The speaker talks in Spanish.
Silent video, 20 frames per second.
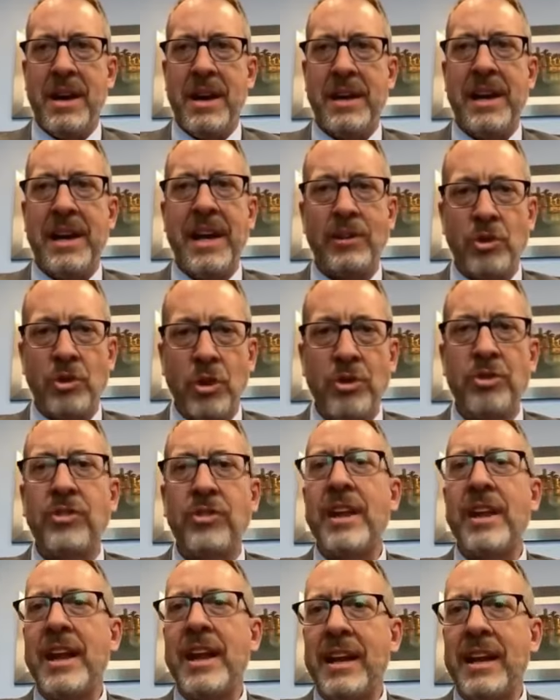que todos
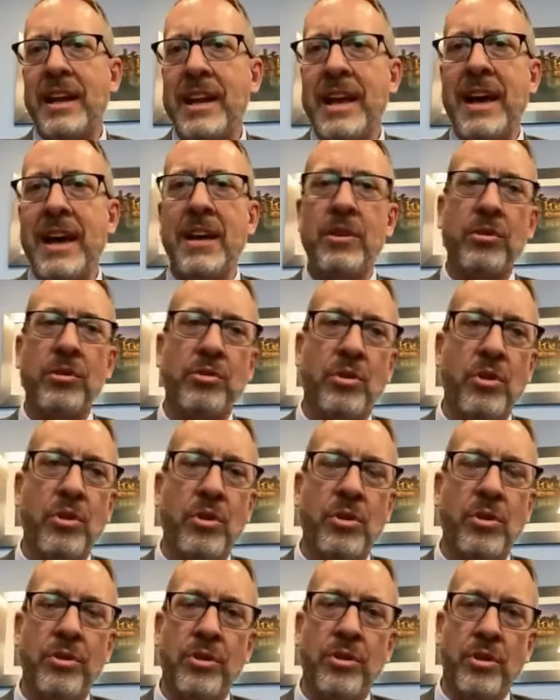están alineados
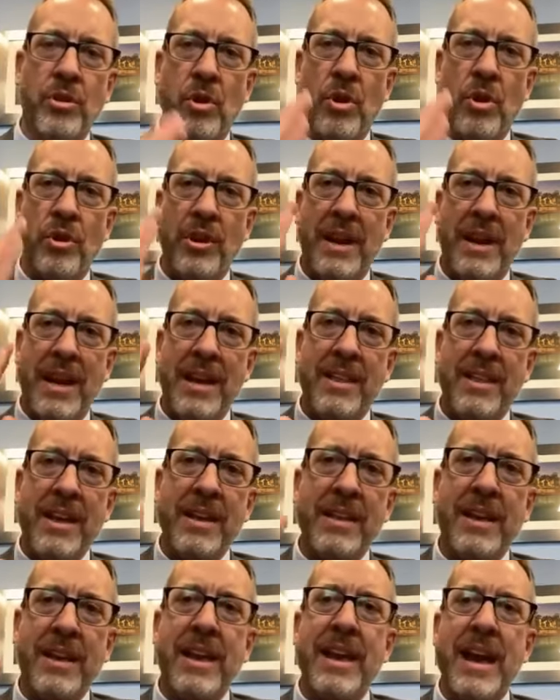con, la idea
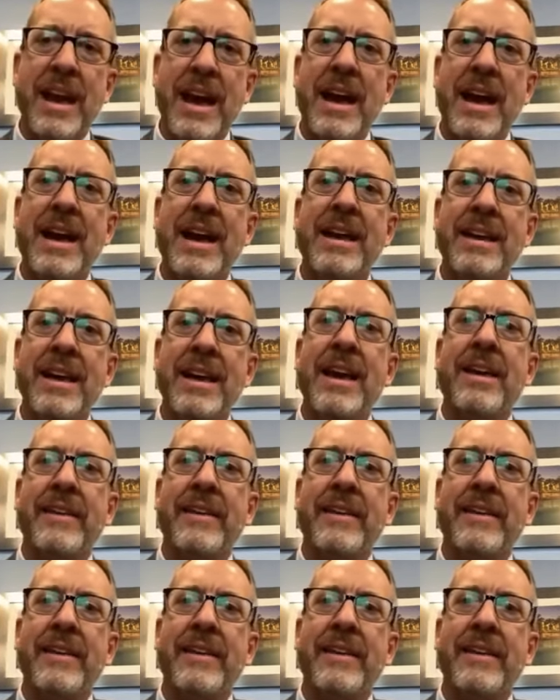de que hay que